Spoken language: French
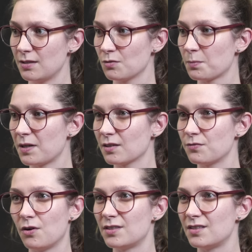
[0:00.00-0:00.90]
ils sont pas très
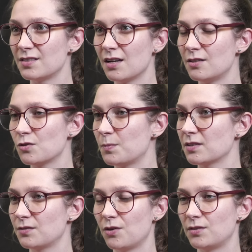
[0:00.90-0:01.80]
forts en dessin, ils sont pas
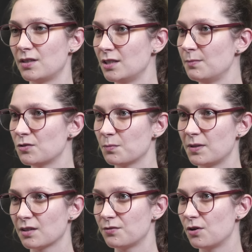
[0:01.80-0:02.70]
très forts en anime, ils sont
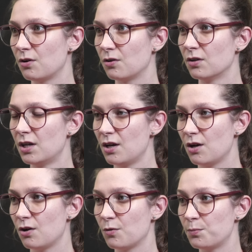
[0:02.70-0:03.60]
pas très forts
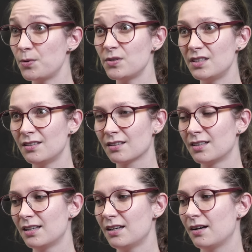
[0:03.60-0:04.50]
en, posing,
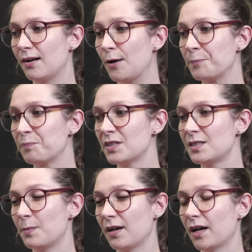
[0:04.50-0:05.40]
euh, mais
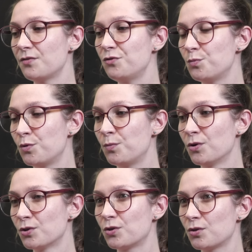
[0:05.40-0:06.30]
c'est pas grave du
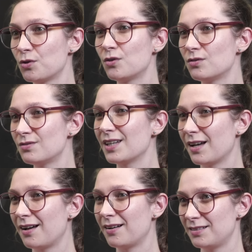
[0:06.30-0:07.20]
moment que
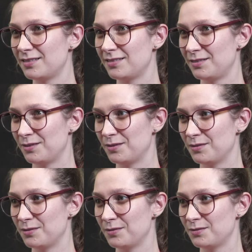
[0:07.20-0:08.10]
as
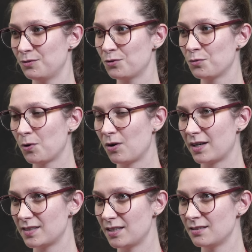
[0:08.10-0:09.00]
tu comprends
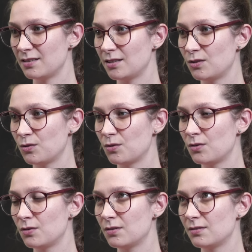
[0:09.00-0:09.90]
la scène et que